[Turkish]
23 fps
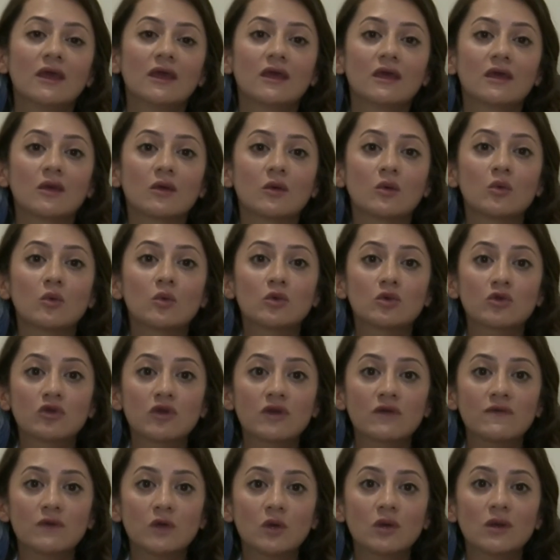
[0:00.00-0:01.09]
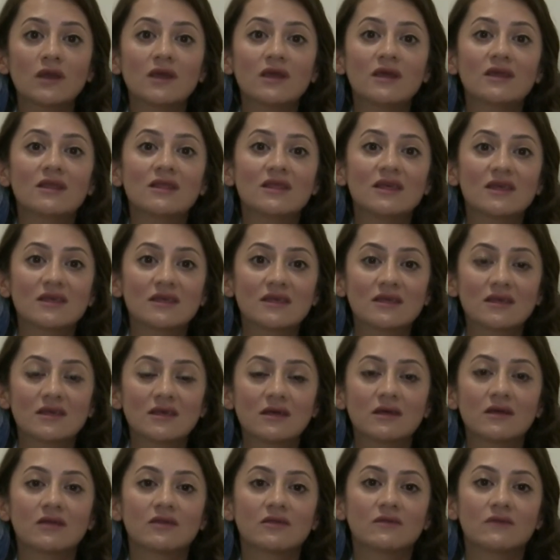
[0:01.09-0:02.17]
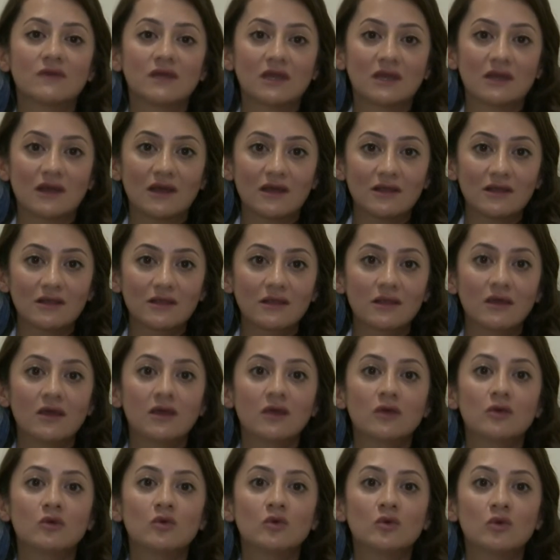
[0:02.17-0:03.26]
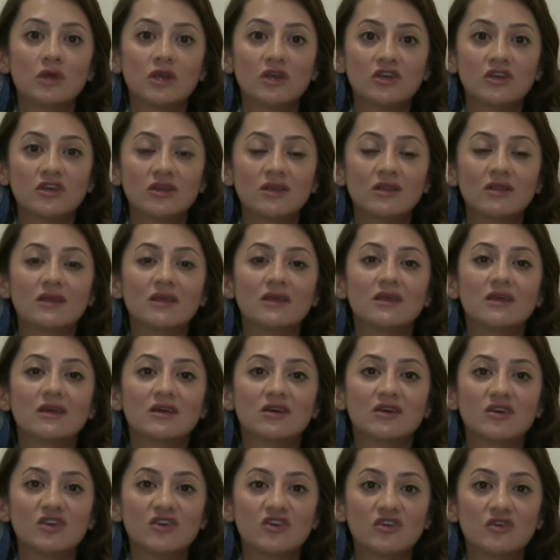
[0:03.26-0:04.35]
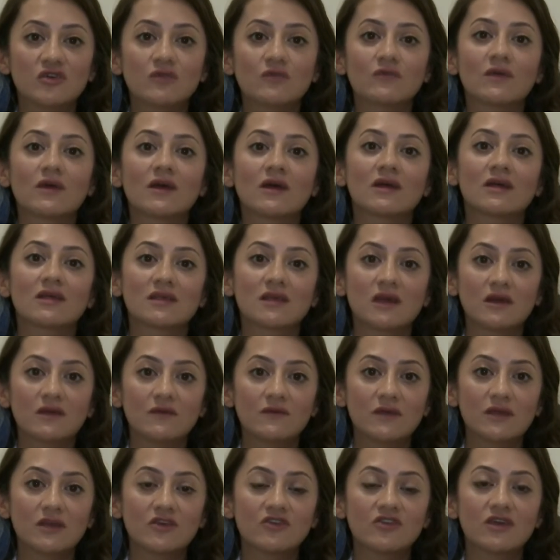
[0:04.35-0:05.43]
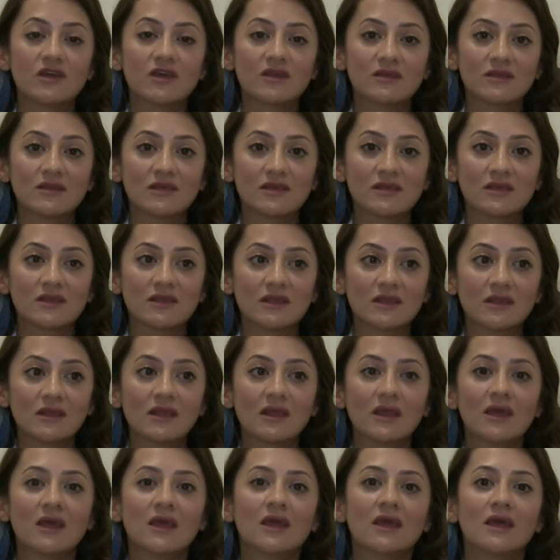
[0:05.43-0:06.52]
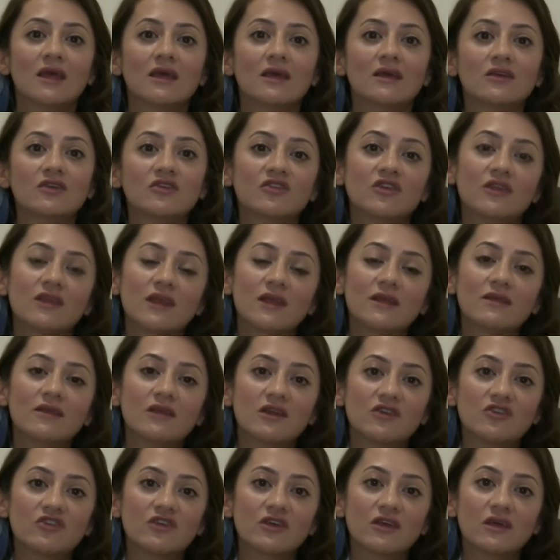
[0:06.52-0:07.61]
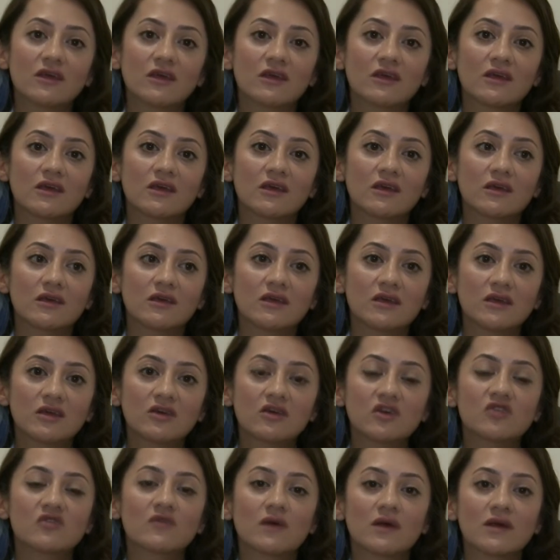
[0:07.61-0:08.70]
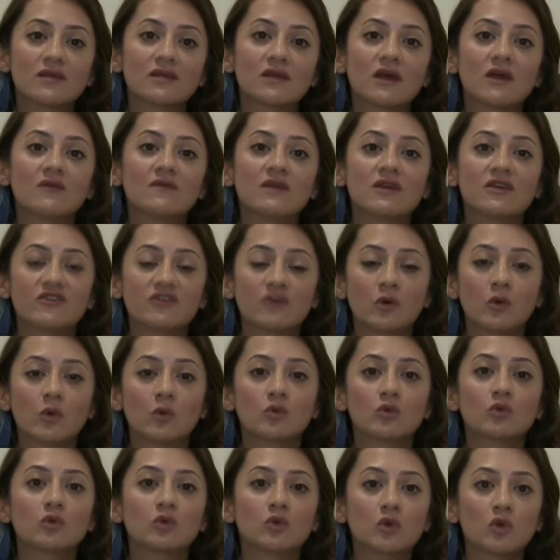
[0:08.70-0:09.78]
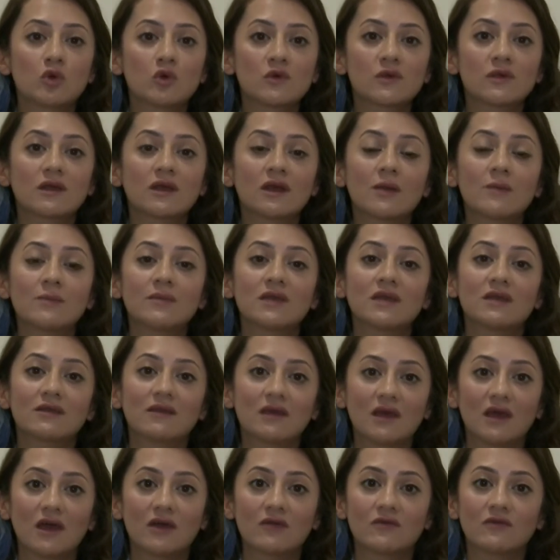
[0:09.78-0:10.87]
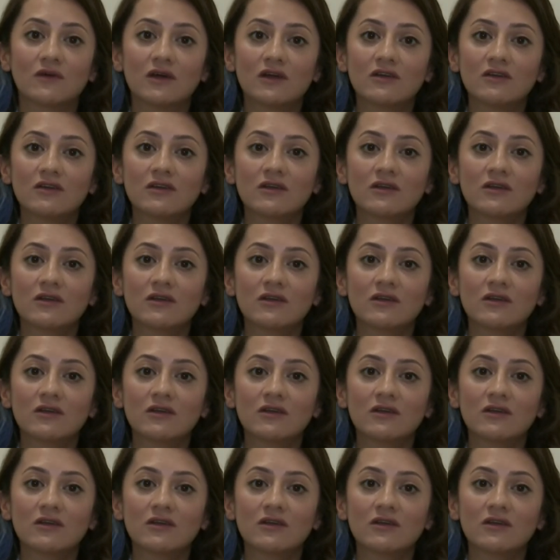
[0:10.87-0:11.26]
E, ultraviyole indeksi adı verilen güneşin yakıcı ve hasar verici etkisinin e, işte ne derece e, yakıcı ve hasar verici olduğunu gösteren bir değer var.